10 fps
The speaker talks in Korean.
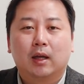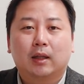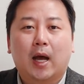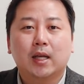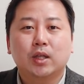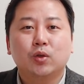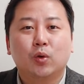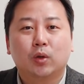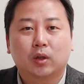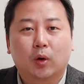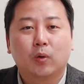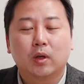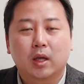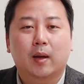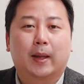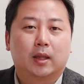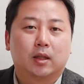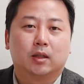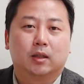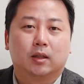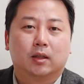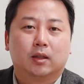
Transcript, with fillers: 타진요를 떠올리게 만드는